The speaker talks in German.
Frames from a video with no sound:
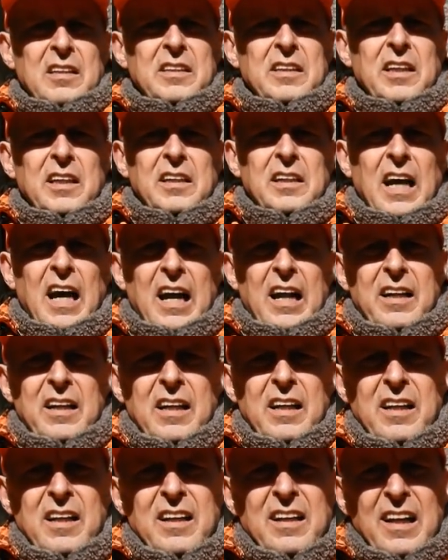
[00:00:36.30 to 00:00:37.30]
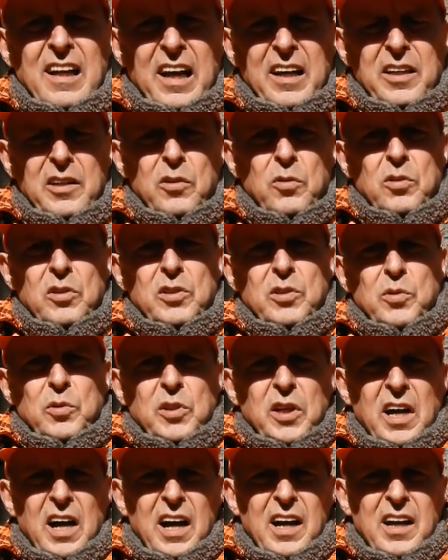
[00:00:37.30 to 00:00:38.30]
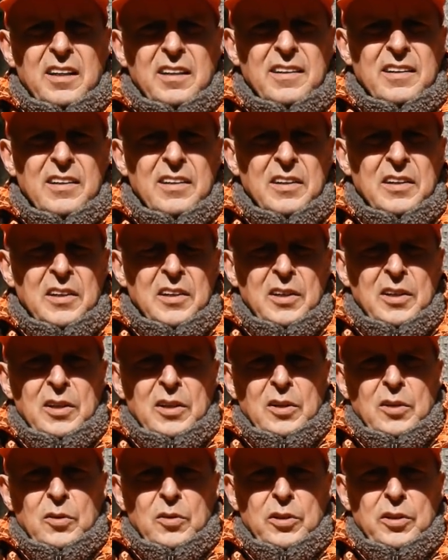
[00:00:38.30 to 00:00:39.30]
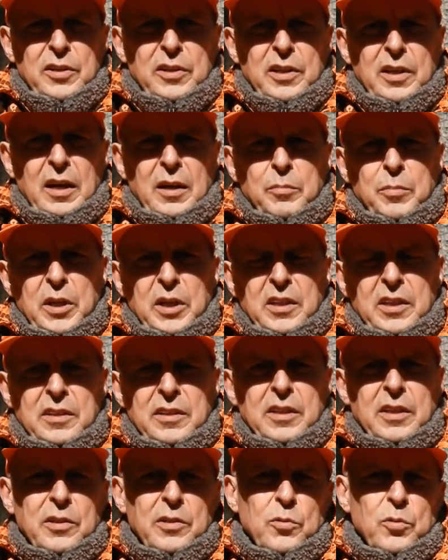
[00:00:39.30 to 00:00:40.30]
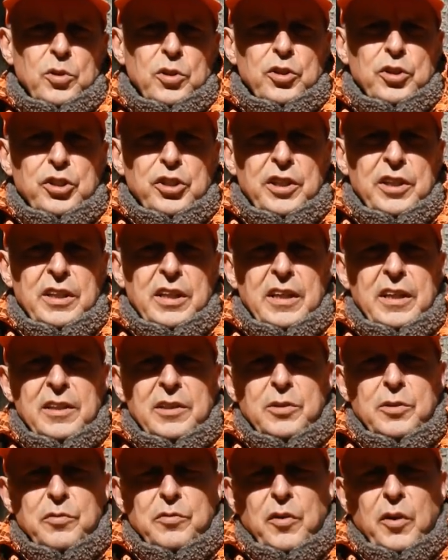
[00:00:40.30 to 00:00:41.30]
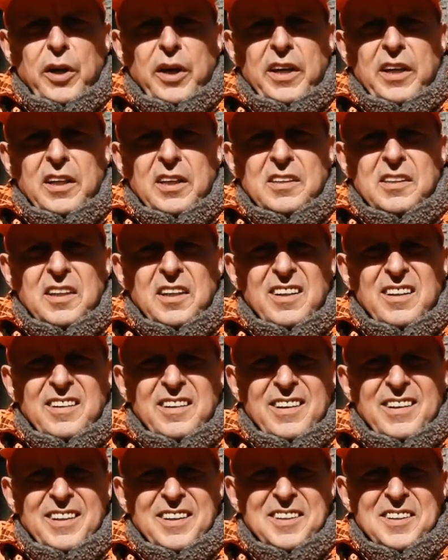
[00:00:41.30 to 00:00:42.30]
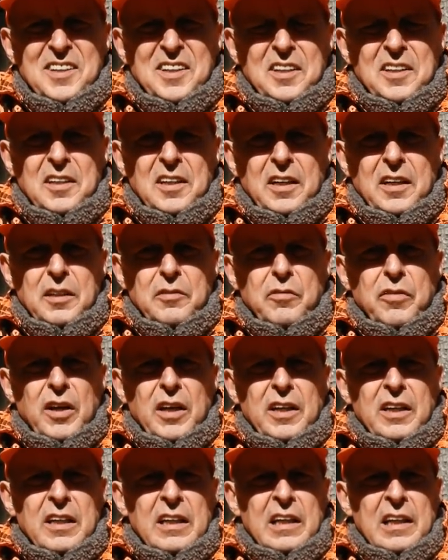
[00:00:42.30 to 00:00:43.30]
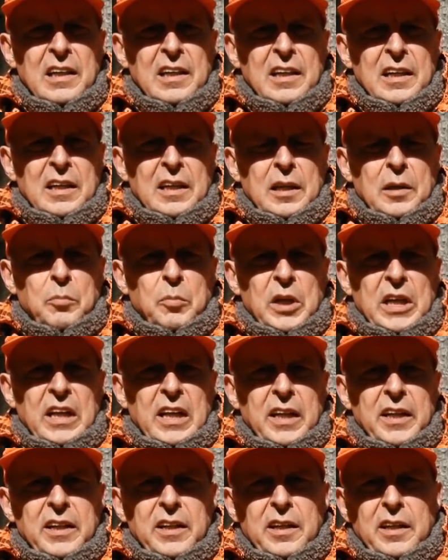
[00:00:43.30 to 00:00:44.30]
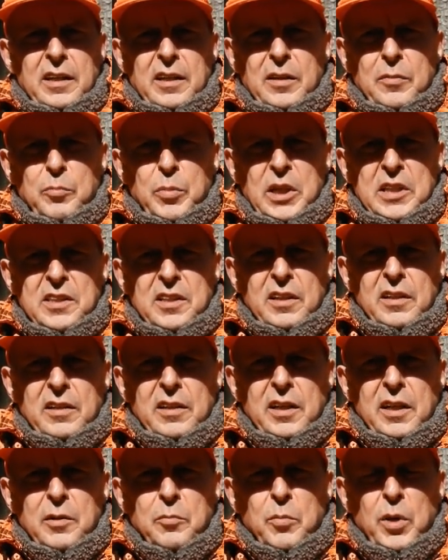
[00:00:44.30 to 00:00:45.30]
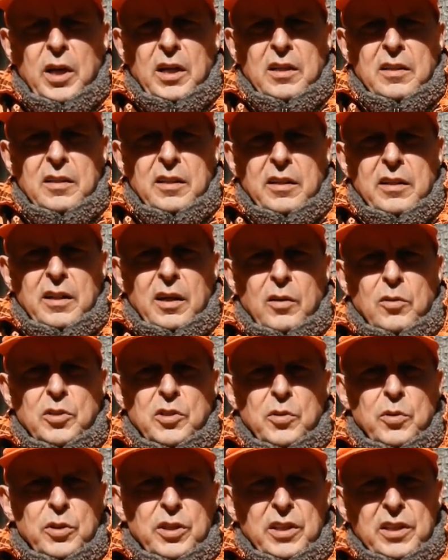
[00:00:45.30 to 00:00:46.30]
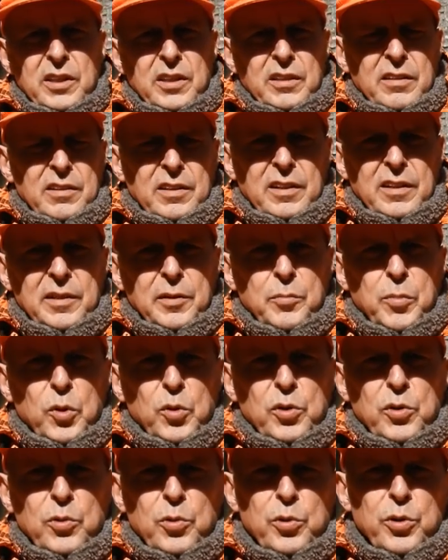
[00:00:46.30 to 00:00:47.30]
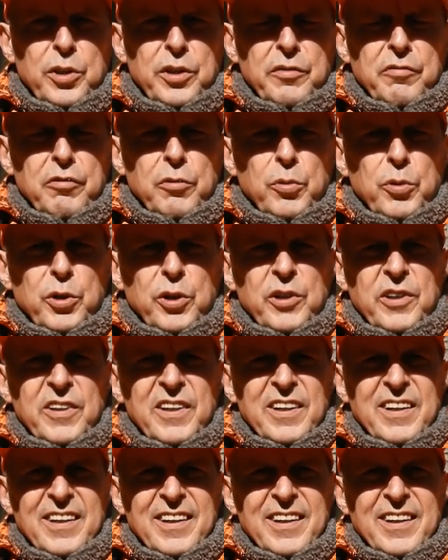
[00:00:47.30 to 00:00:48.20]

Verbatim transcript: Signalkleidung zu tragen. Und ihr habt ja den Unterschied zu vorher gesehen, ja, da seid ihr einfach im Gelände besser erkennbar, genauso die Treiber und Hundeführer.